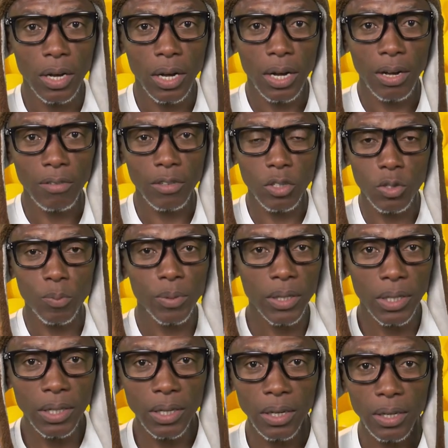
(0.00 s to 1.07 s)
a
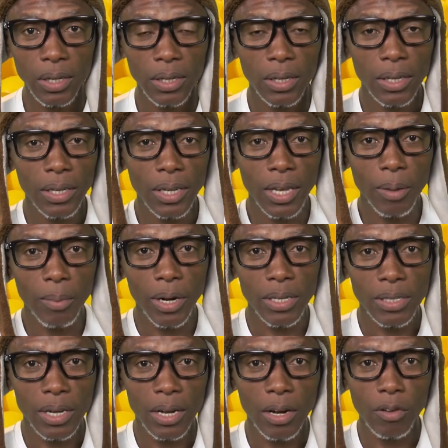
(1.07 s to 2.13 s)
Vanspila, quem
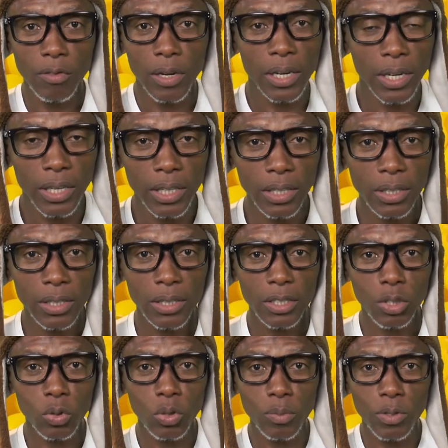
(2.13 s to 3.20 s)
mais? A Alfa
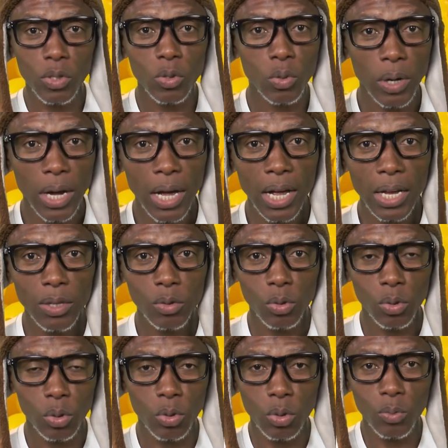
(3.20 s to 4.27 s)
Leninha, Junto e
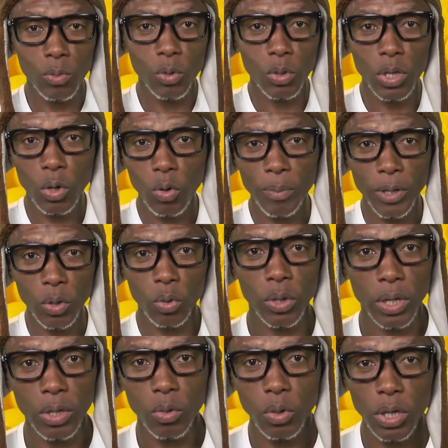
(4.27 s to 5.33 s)
Misturado, todo mundo que comentou
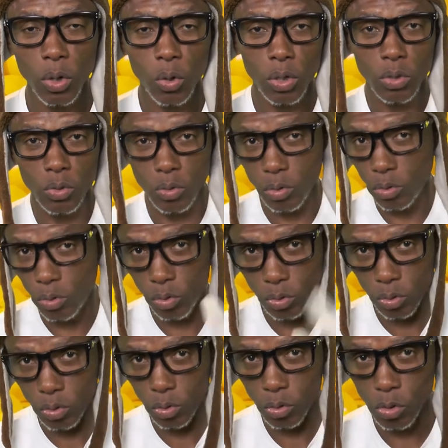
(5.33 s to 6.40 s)
aí do negócio
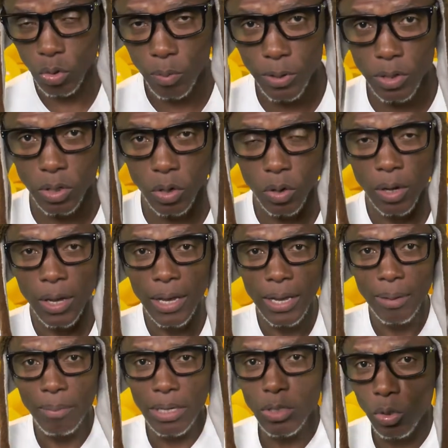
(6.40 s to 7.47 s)
do, dos comercial.
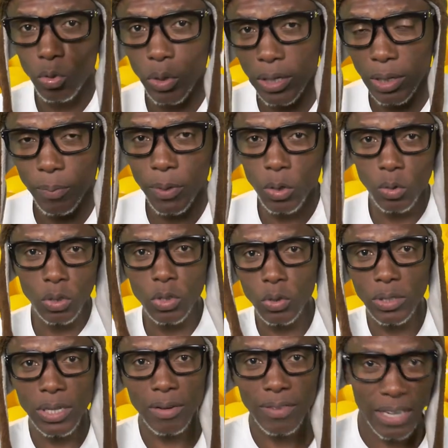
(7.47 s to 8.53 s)
Mas eu tô aqui porque ontem eu
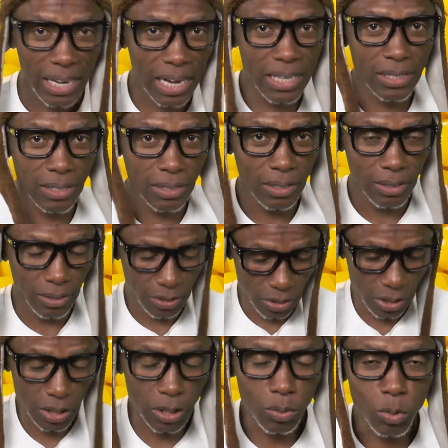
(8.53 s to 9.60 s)
estava em casa
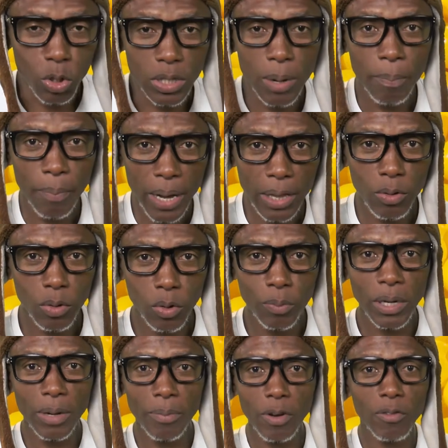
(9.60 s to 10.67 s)
tirando meu sapato. E eu
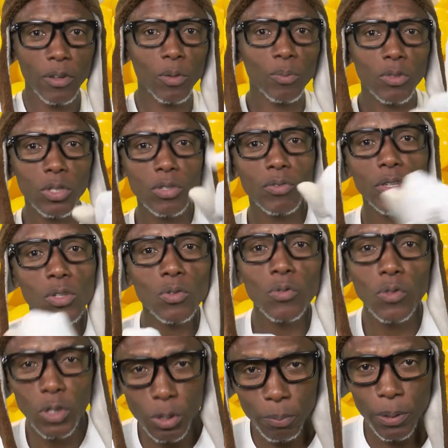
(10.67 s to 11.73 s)
me lembrei, eu falei, eu preciso fazer um
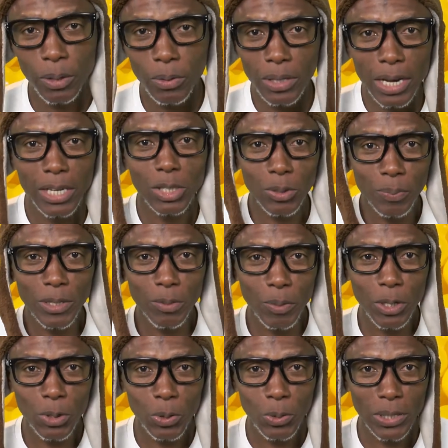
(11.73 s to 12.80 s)
vídeo e perguntar isso para as
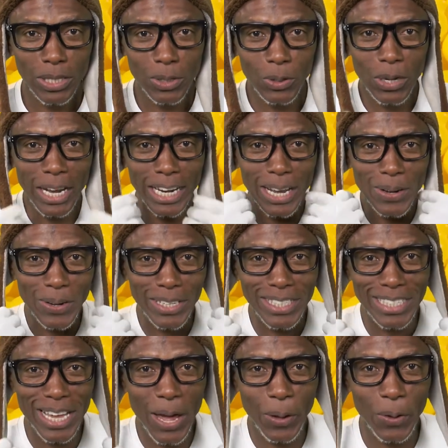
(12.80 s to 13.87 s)
pessoas do canal que
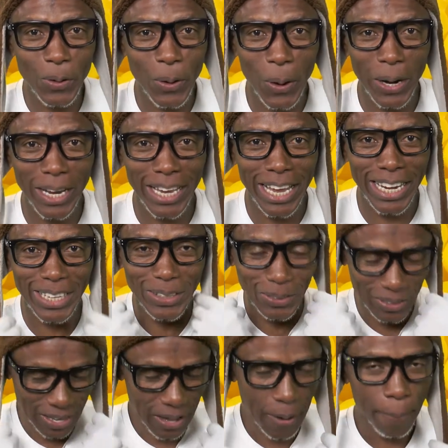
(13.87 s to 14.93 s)
segue o Gore, querido.
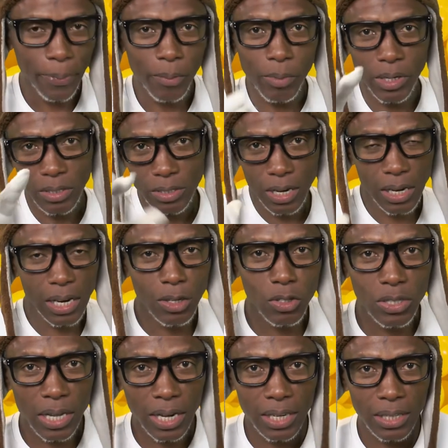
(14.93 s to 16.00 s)
Também segue lá no
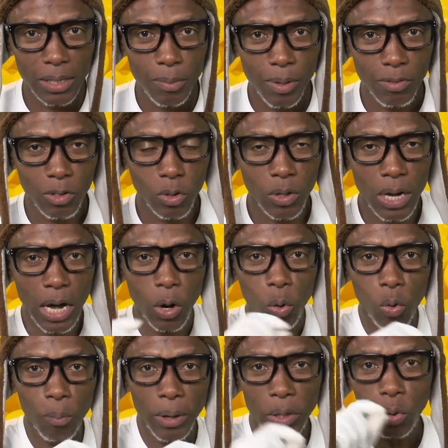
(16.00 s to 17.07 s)
Instagram também, viu?
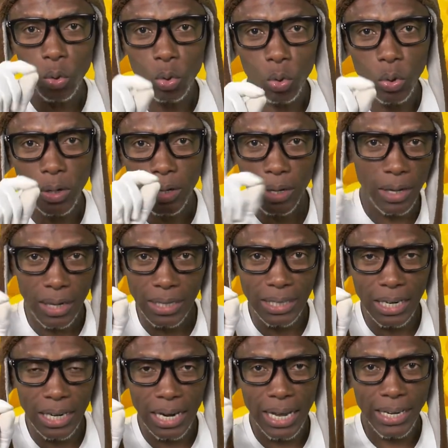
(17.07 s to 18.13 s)
Arroba doutor,
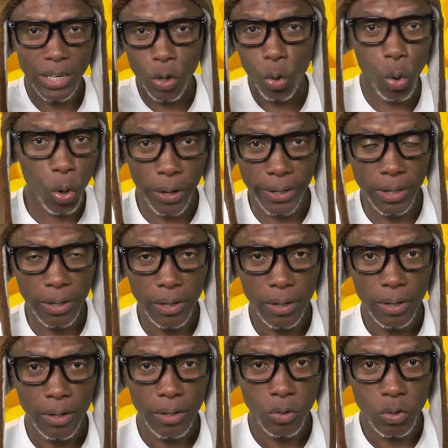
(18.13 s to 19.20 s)
Gore.
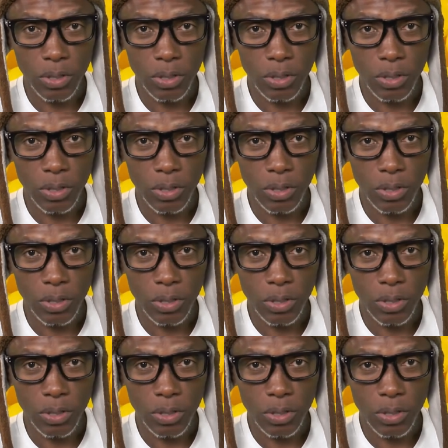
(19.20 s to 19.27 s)
No